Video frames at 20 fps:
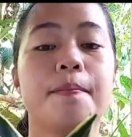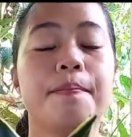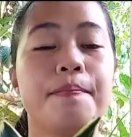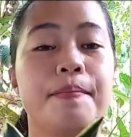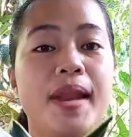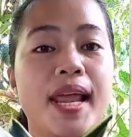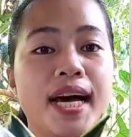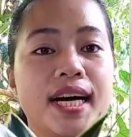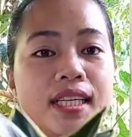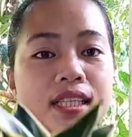
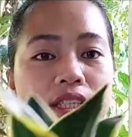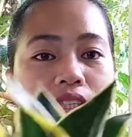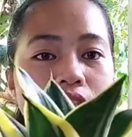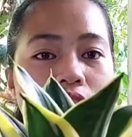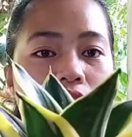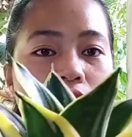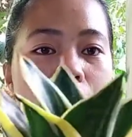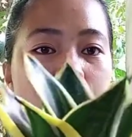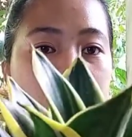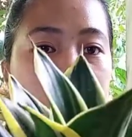Black
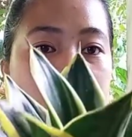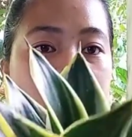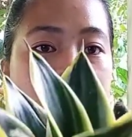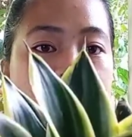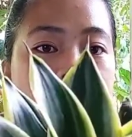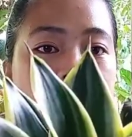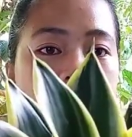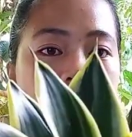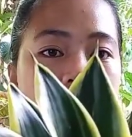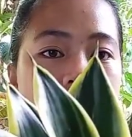gold
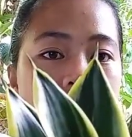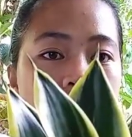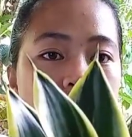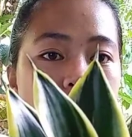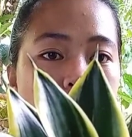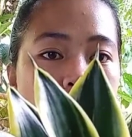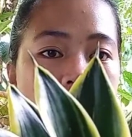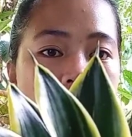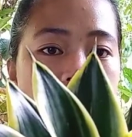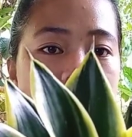na
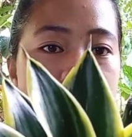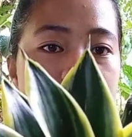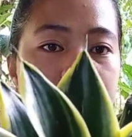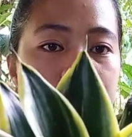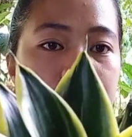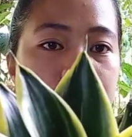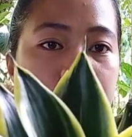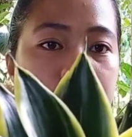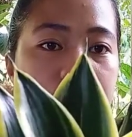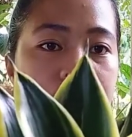dwarf.
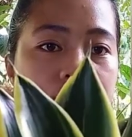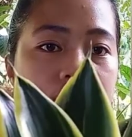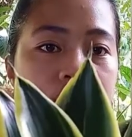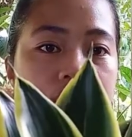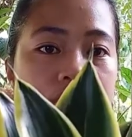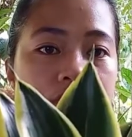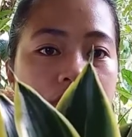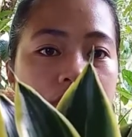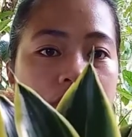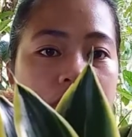
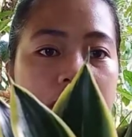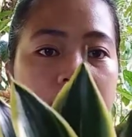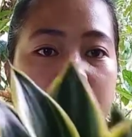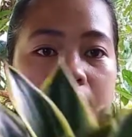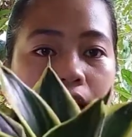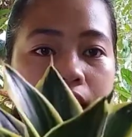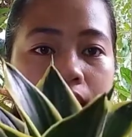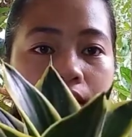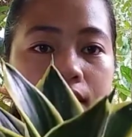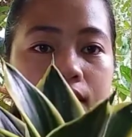
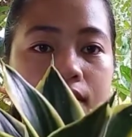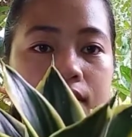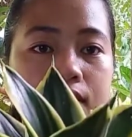Yan.